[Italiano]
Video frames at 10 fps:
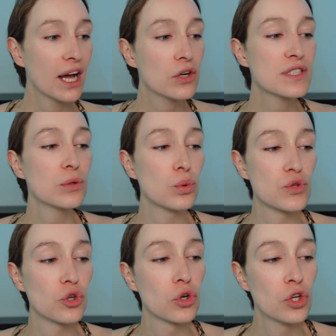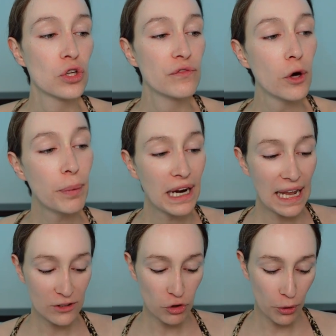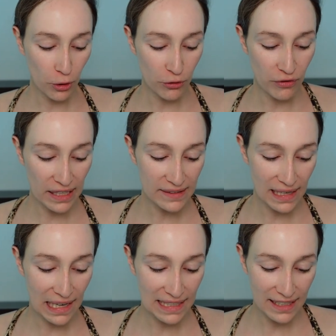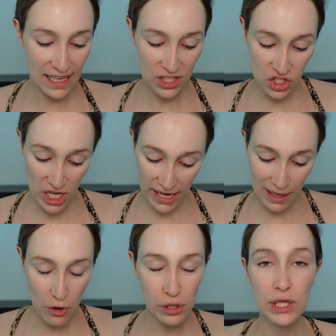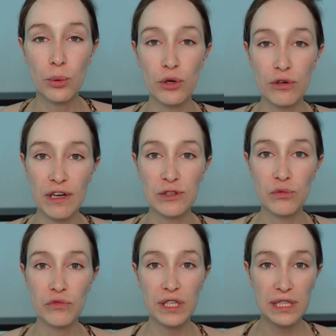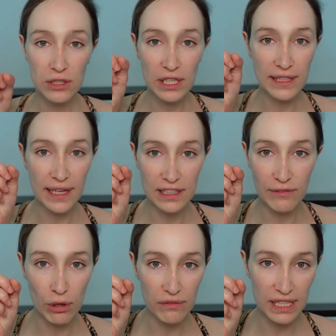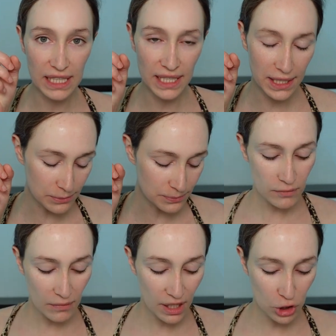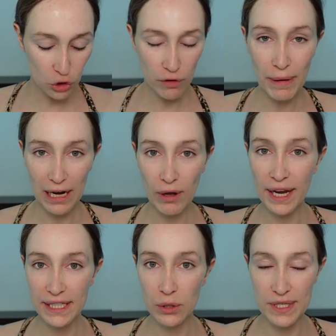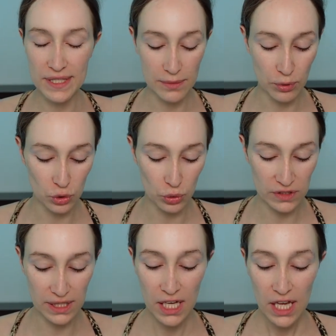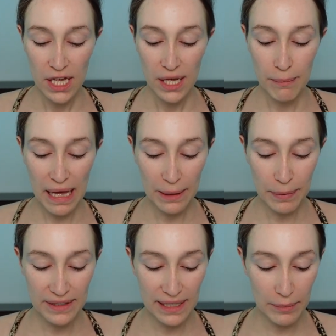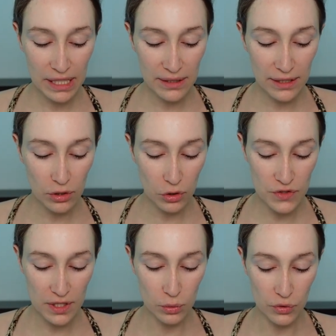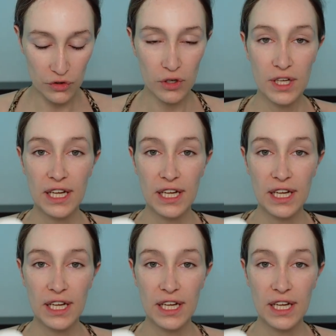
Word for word: Cosa uso? Vi ho parlato poco fa della linea Ceramol di cui ho fatto un video, andatevelo a vedere dove parlo anche di questi prodotti ma praticamente io cosa uso?